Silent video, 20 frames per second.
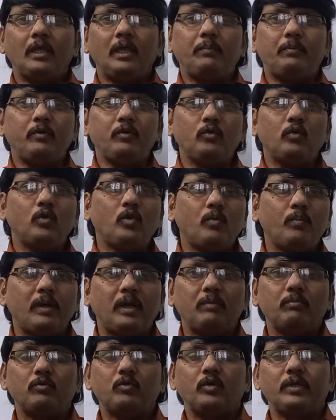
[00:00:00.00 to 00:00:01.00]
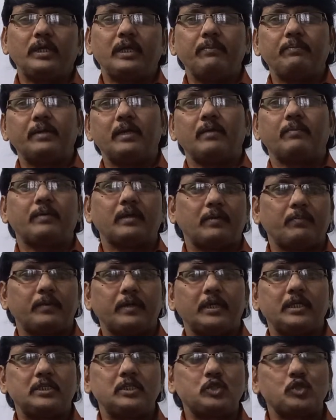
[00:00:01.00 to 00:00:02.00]
ఇప్పుడు మనము కెమికల్
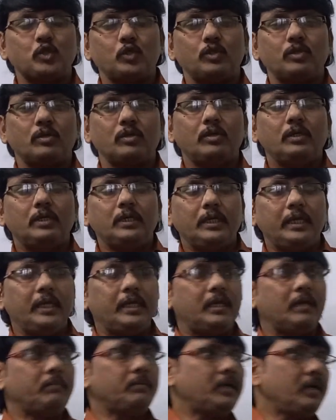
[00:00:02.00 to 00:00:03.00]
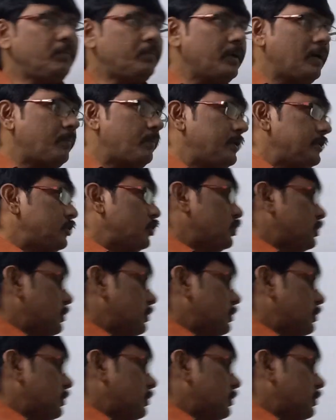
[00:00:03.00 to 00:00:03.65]
ప్రాపర్టీస్ని చూద్దాం ఈ కెమికల్ ప్రాపర్టీస్